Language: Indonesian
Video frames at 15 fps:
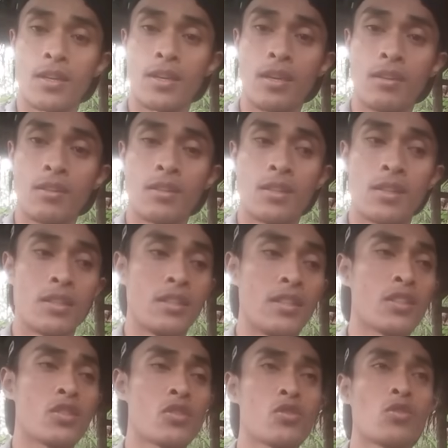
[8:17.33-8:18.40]
ya
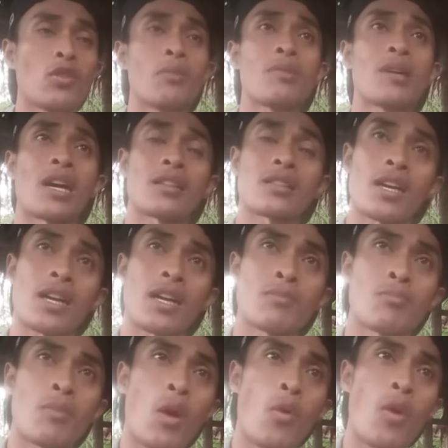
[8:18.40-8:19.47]
Yesus juga
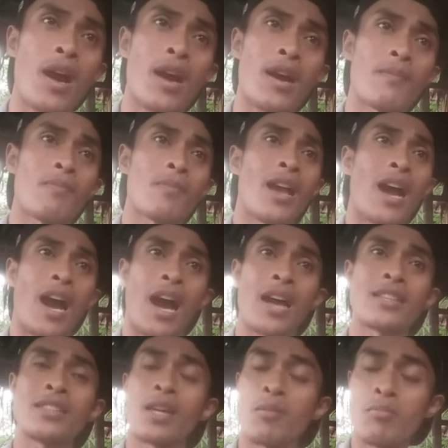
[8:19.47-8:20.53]
mengatakan bahwa
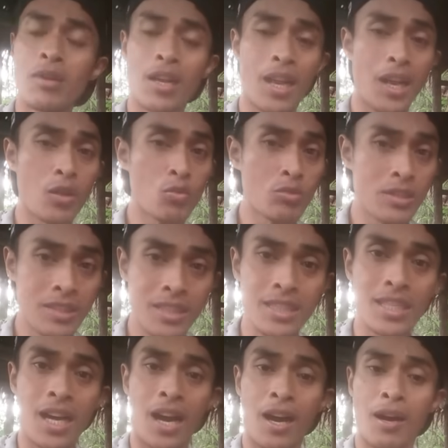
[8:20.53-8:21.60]
hanya melalui
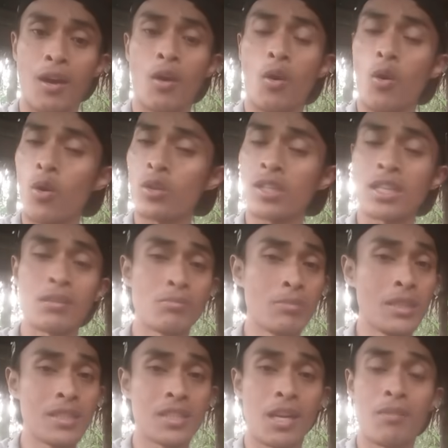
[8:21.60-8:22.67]
dia
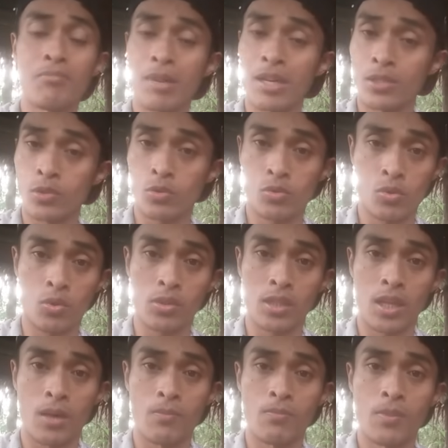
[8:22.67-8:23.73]
orang bisa masuk
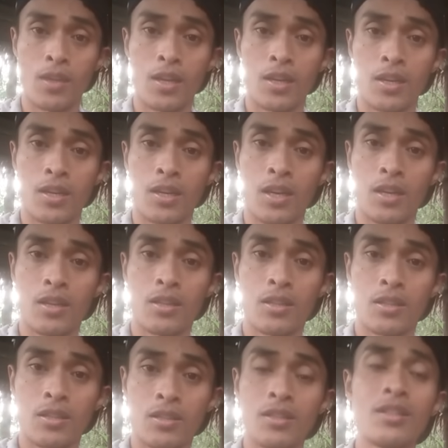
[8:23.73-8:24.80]
sorga ya
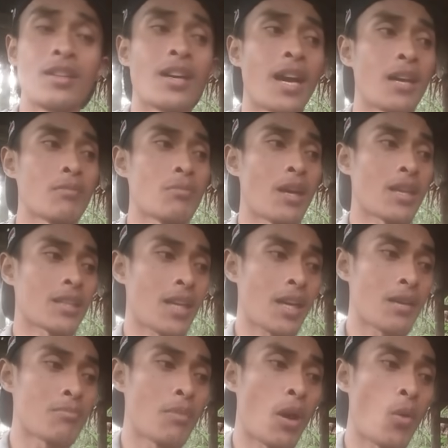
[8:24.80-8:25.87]
dengan
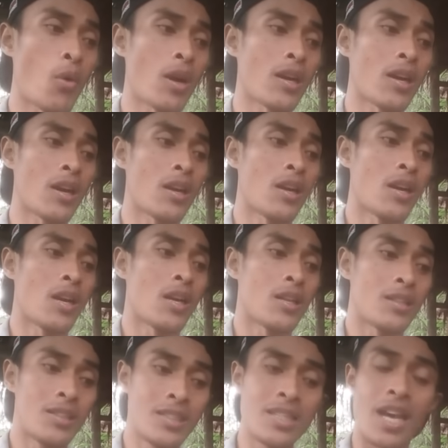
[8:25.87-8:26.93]
mengatakan bahwa
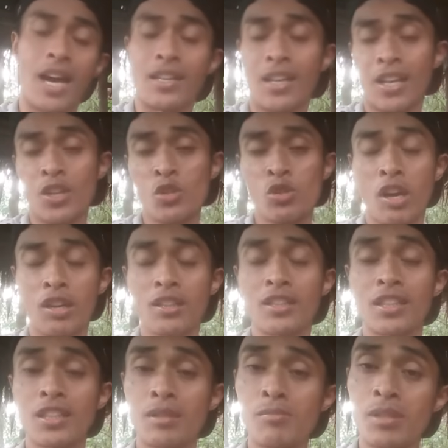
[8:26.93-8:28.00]
dia adalah
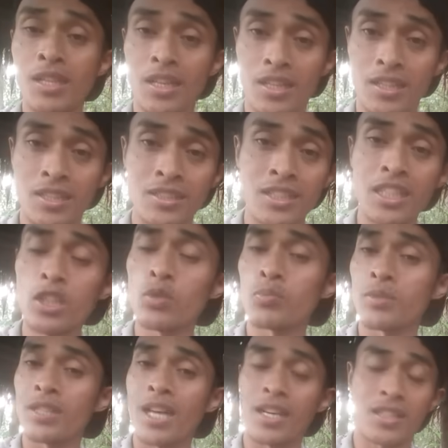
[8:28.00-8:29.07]
jalan dan kebenaran dan
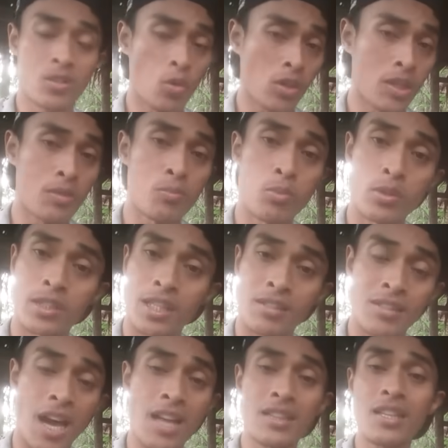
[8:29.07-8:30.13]
hidup. Tidak ada seorang pun
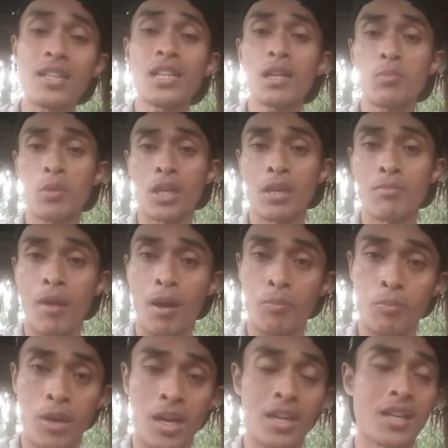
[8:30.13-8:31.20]
yang datang kepada
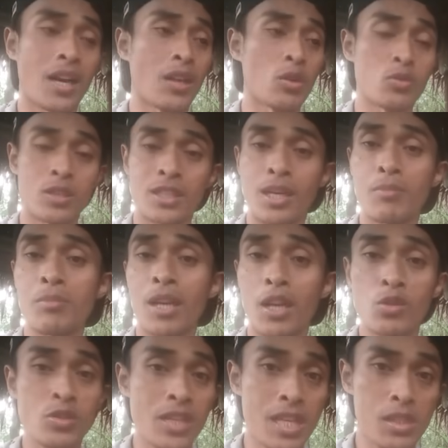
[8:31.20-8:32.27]
Bapa kalau tidak
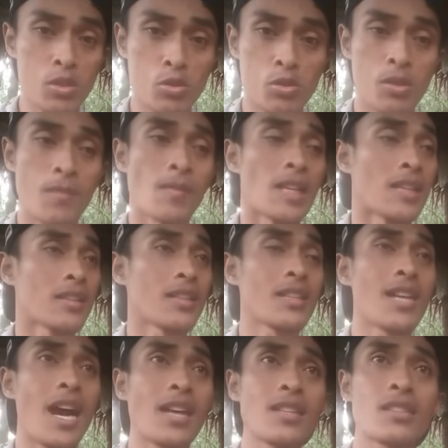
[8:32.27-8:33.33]
melalui Yesus.
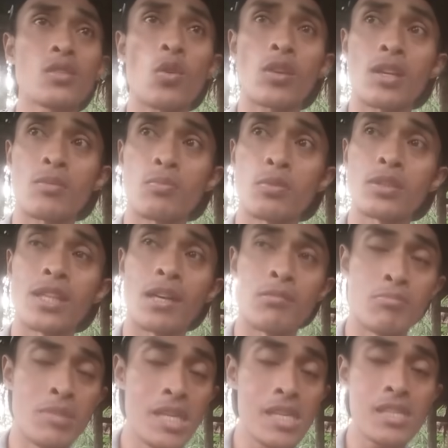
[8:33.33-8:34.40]
Tidak ada seorang pun
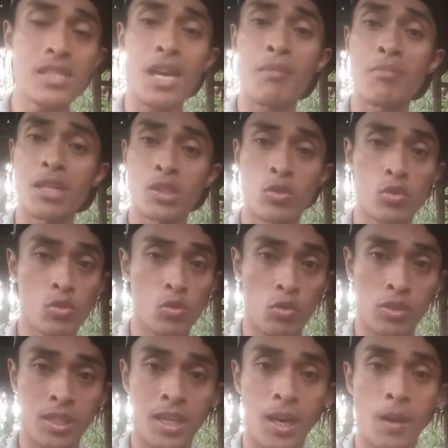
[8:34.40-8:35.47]
yang bisa masuk
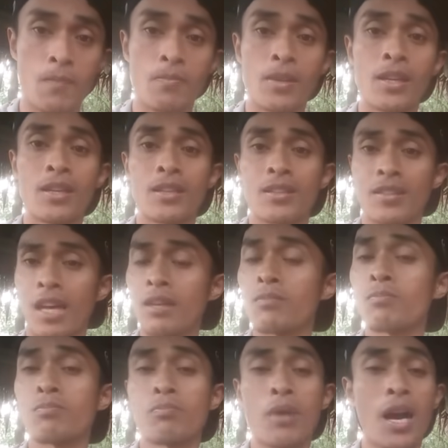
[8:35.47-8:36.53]
surga
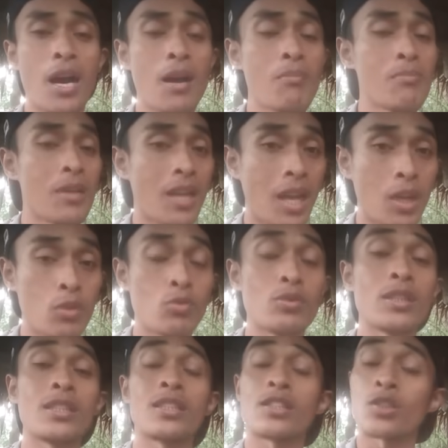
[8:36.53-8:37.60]
tanpa
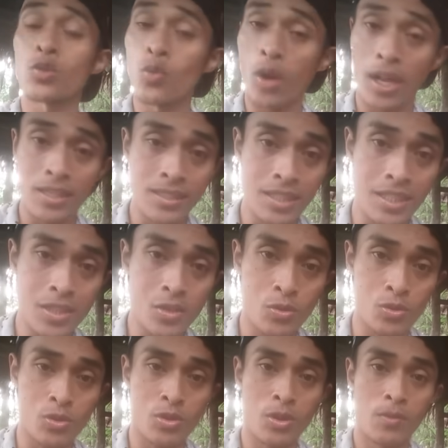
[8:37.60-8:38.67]
melalui Tuhan
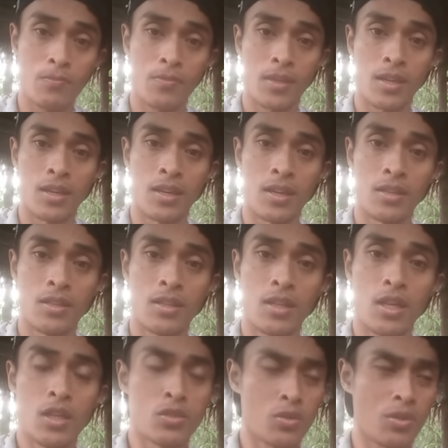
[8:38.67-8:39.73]
Yesus. Ya,
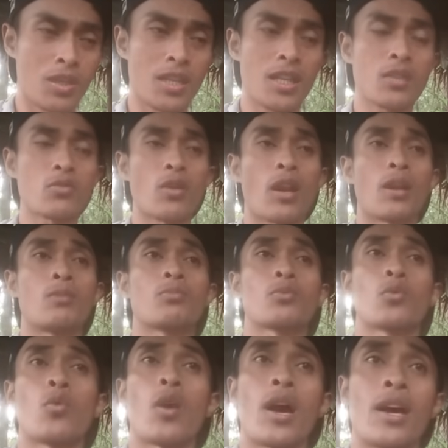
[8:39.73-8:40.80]
aku
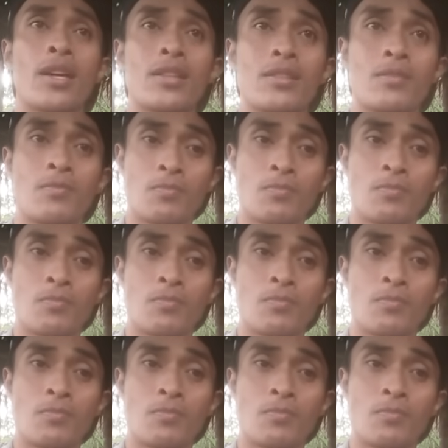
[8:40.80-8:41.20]
dalam Tuhan.